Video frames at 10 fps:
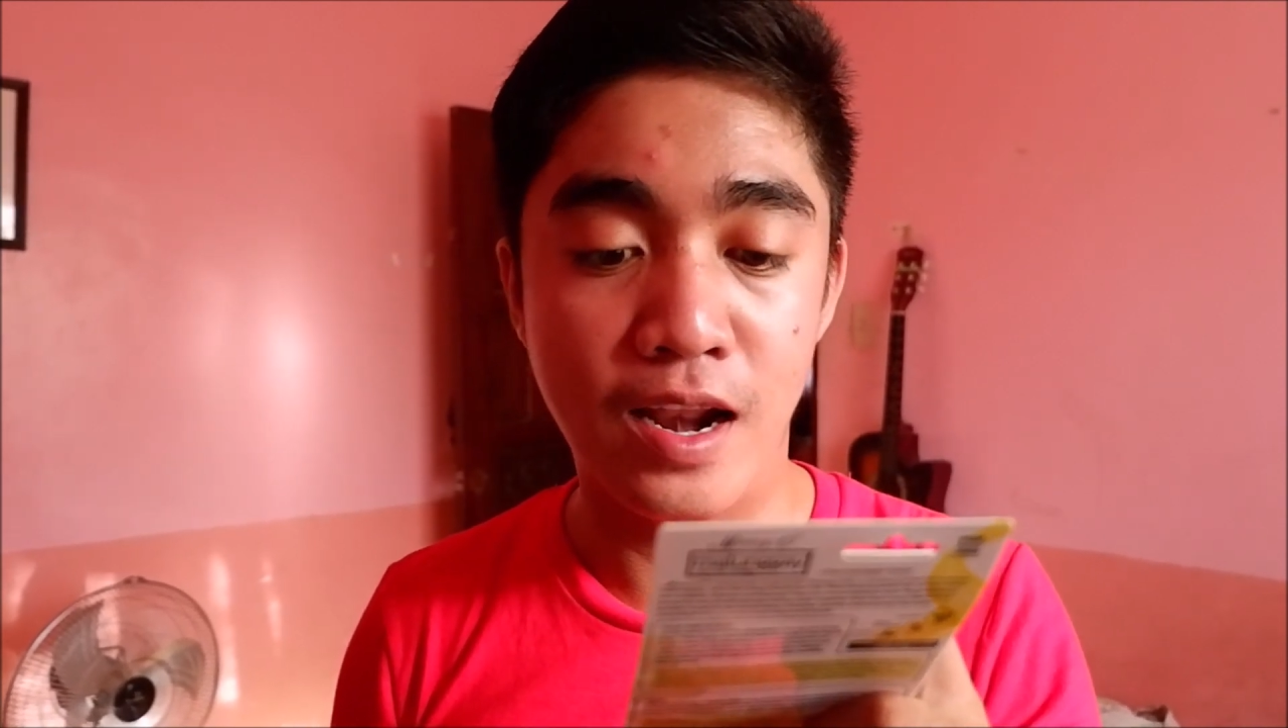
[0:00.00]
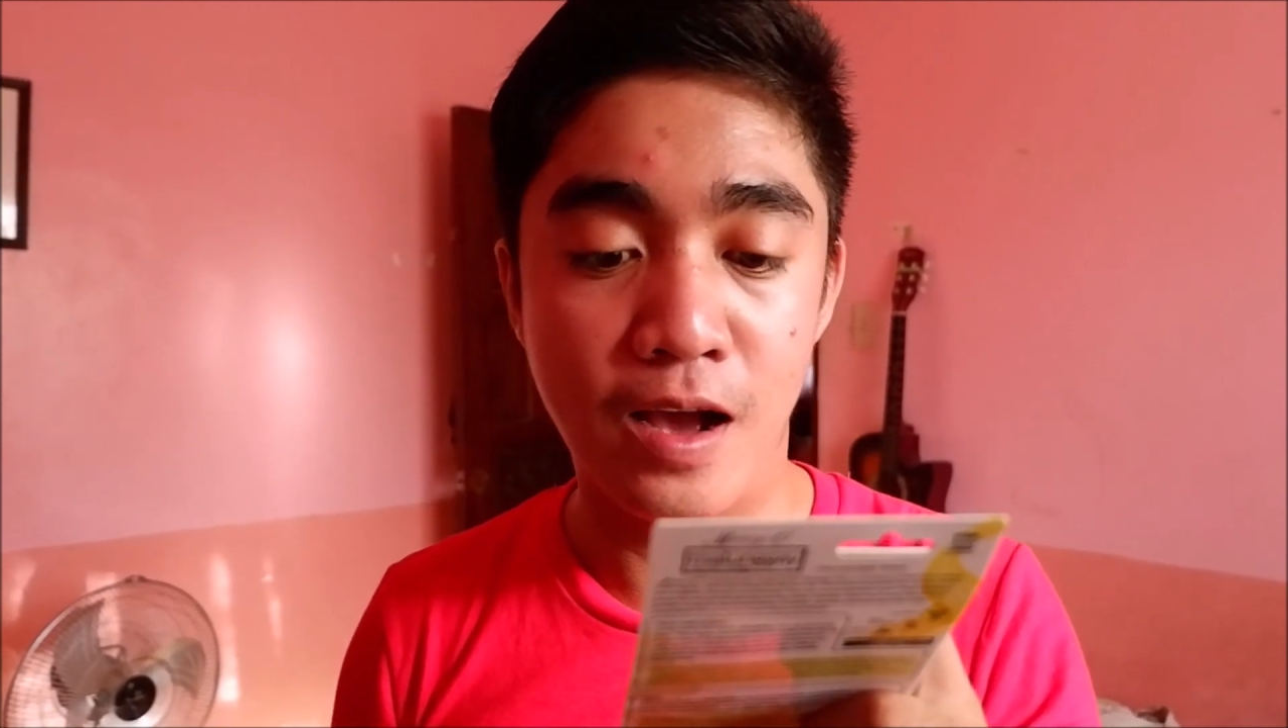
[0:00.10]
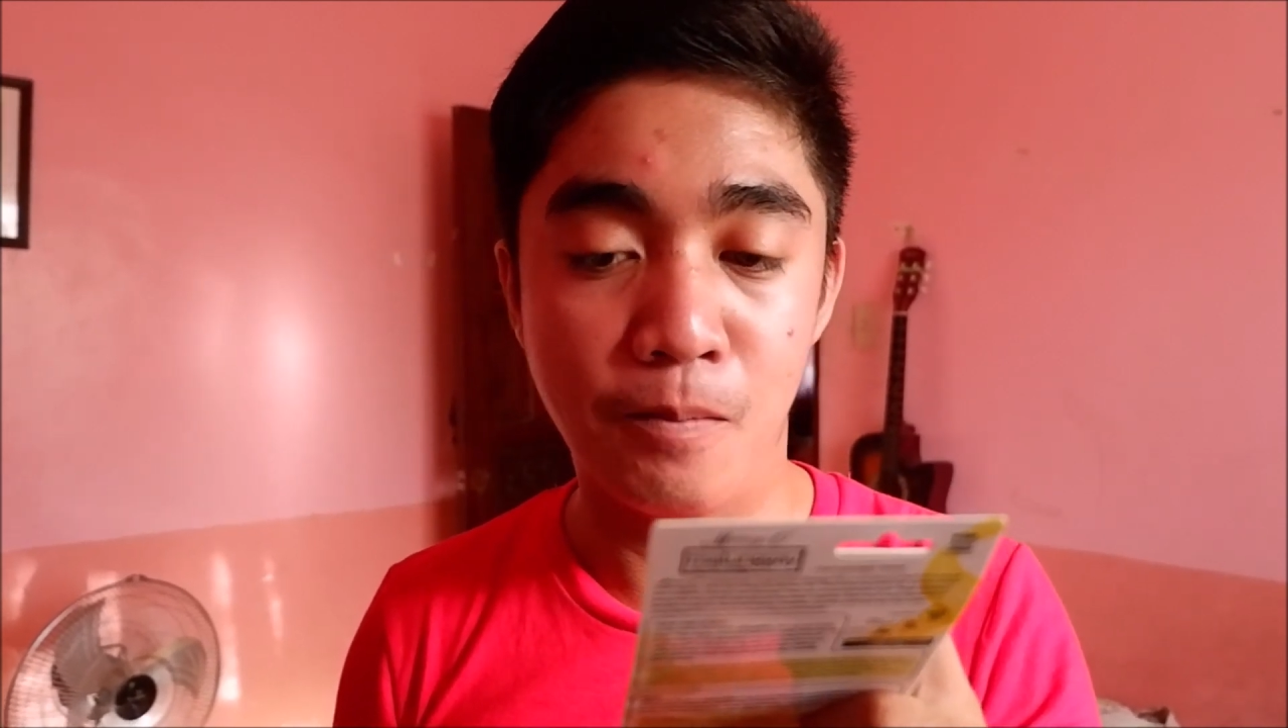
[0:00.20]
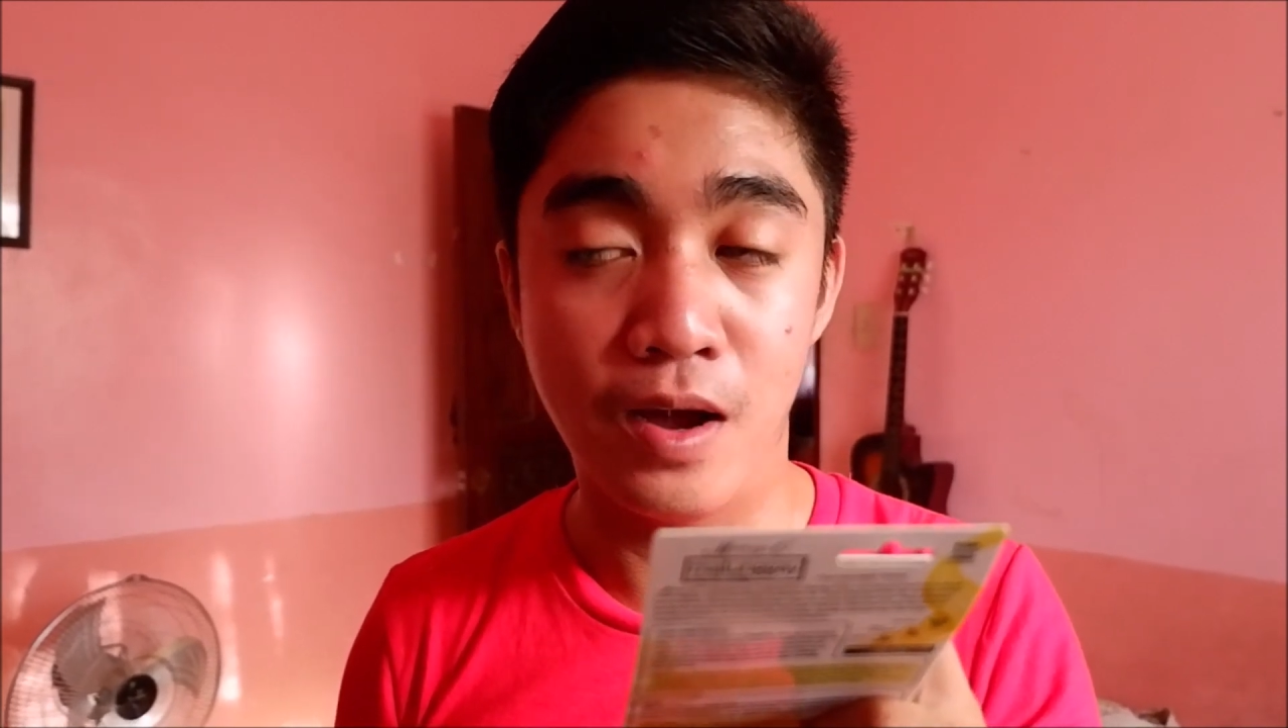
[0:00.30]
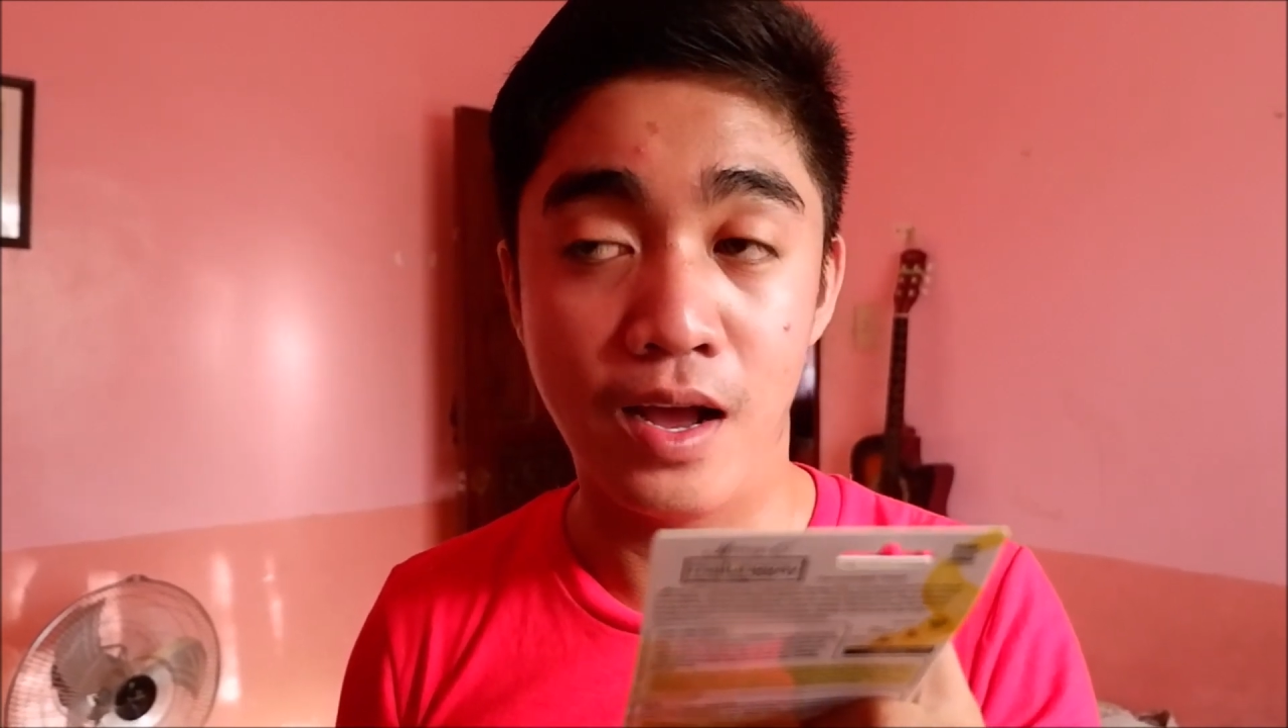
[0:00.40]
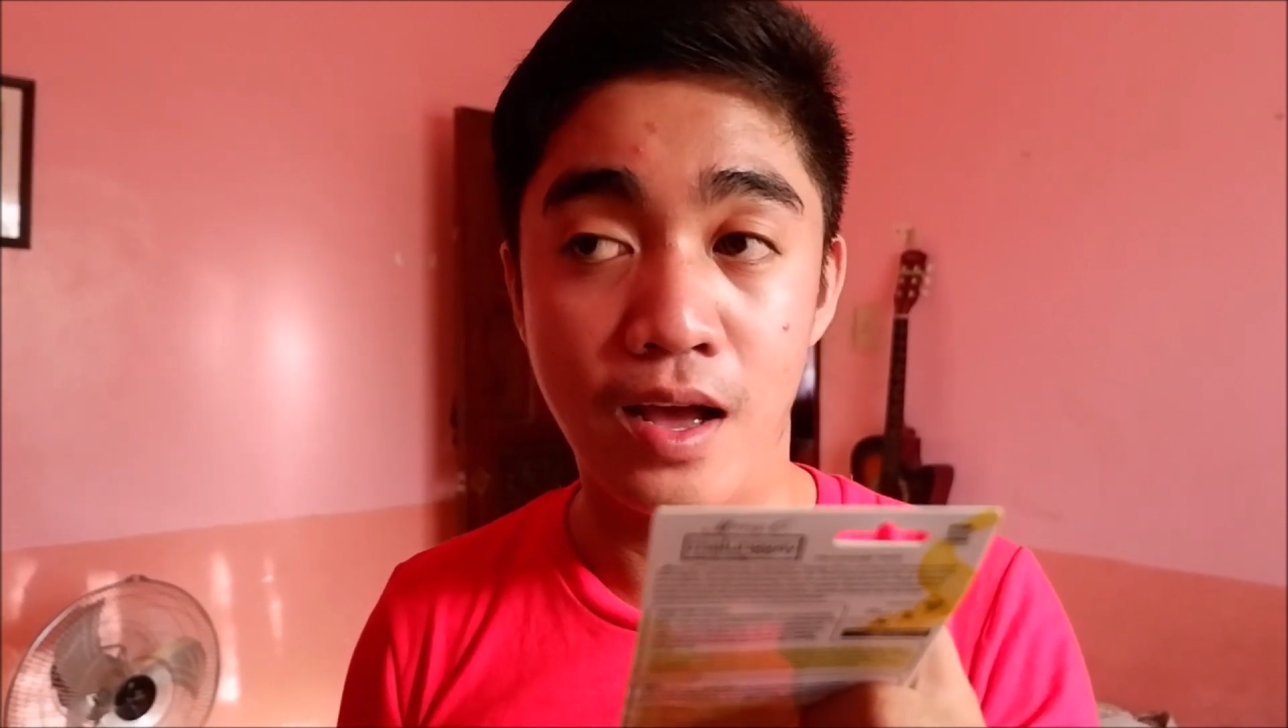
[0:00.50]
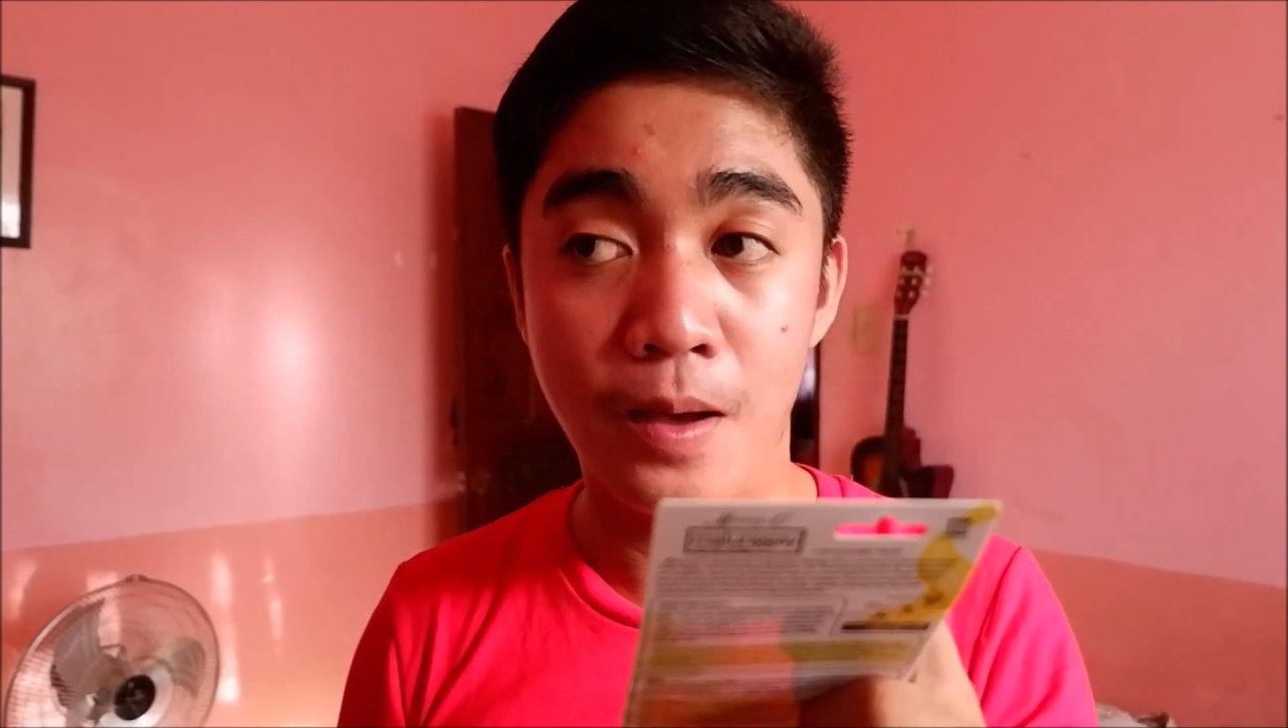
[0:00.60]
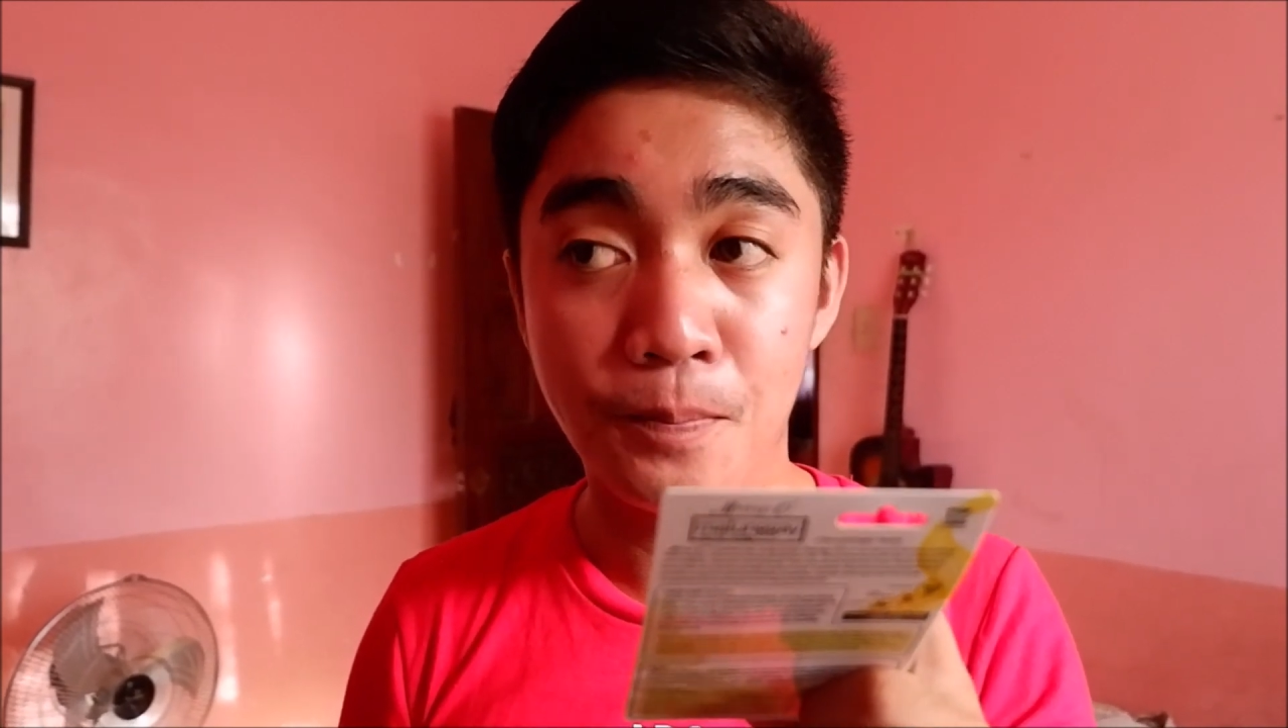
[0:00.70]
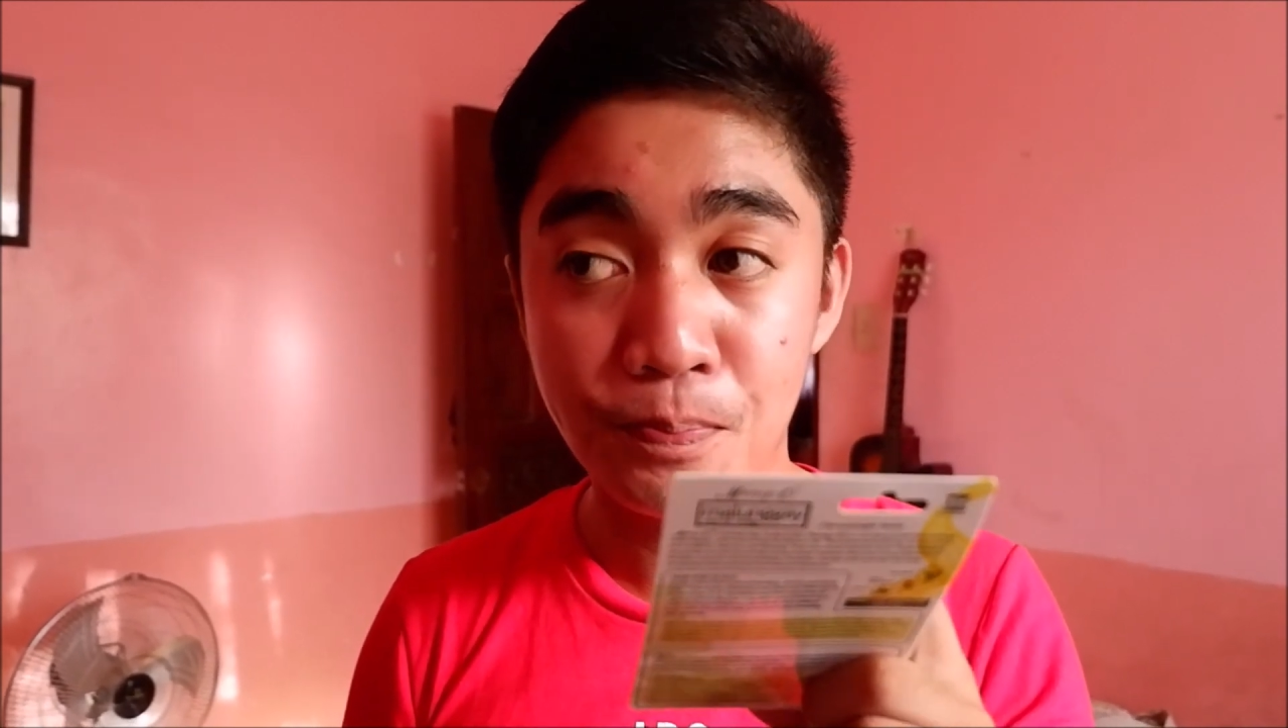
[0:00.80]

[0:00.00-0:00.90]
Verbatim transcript: lang ma,